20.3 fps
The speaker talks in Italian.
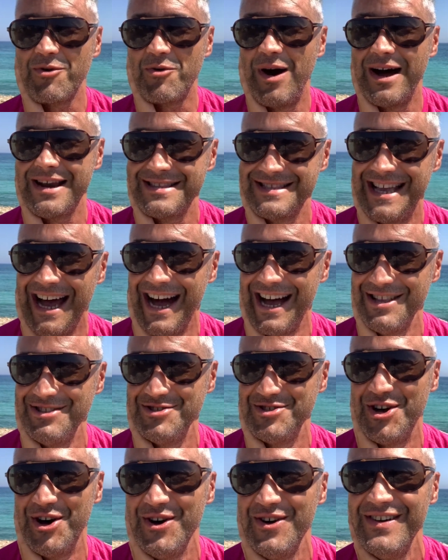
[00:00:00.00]

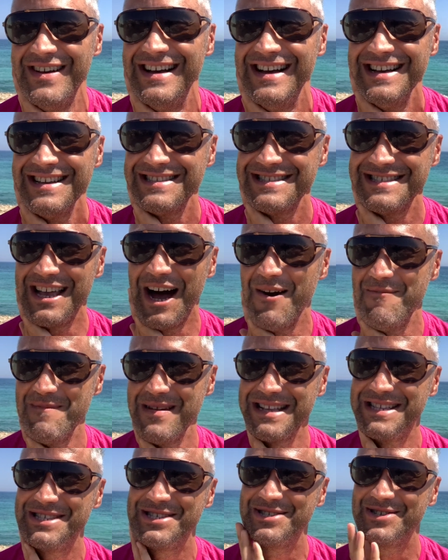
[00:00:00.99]
guardando da
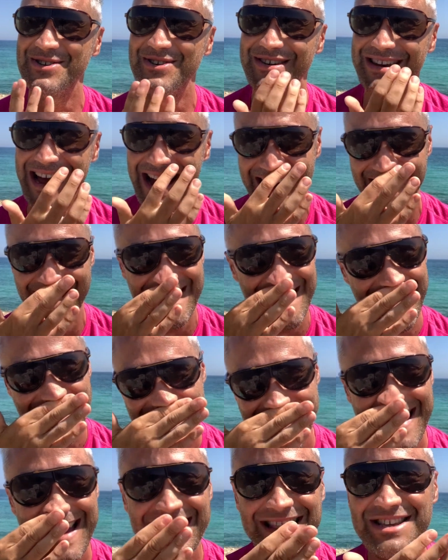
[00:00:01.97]
mezz'ora
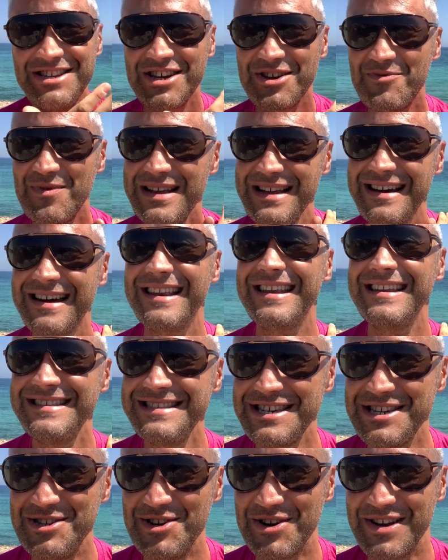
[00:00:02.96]
e dice quel
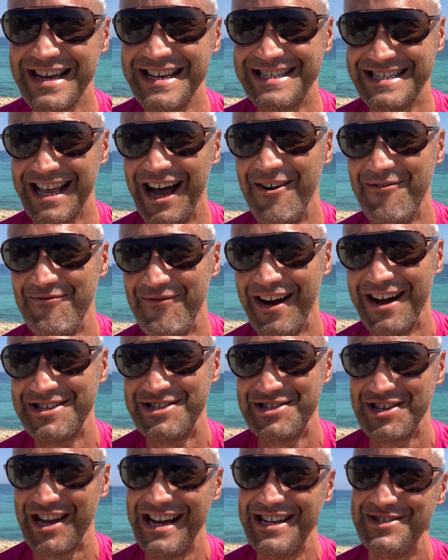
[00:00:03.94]
cretino che sta
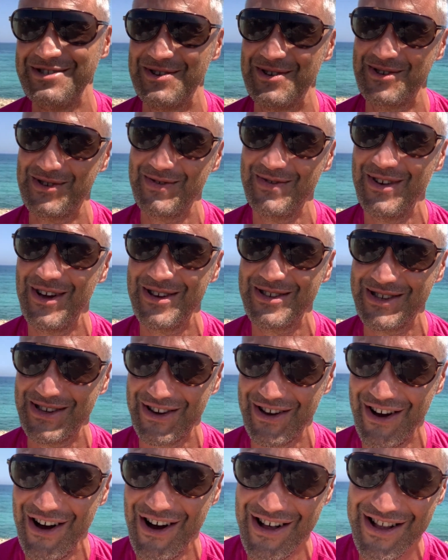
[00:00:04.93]
facendo sullo
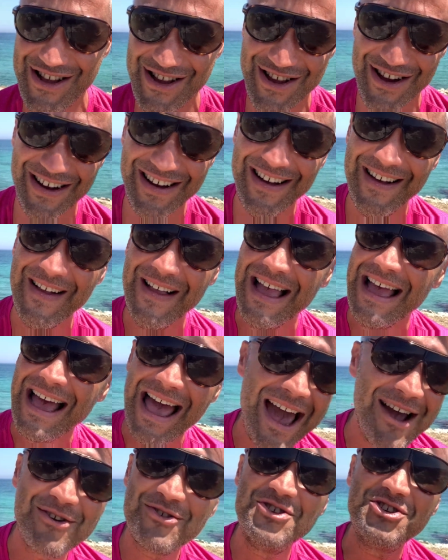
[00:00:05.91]
scoglio
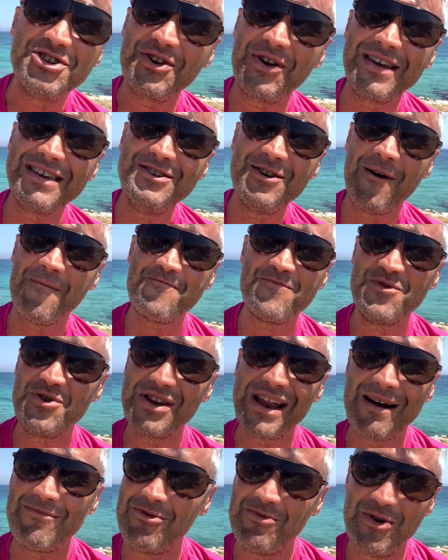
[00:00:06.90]
ecco dicevo io
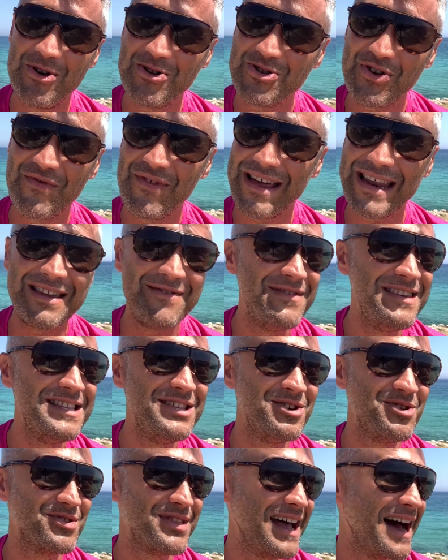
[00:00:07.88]
non amo molto fare i
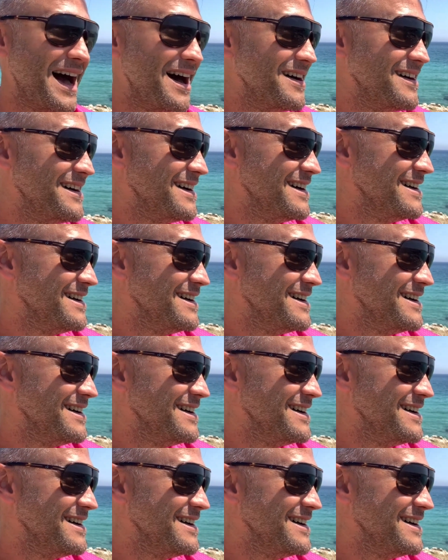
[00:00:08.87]
video da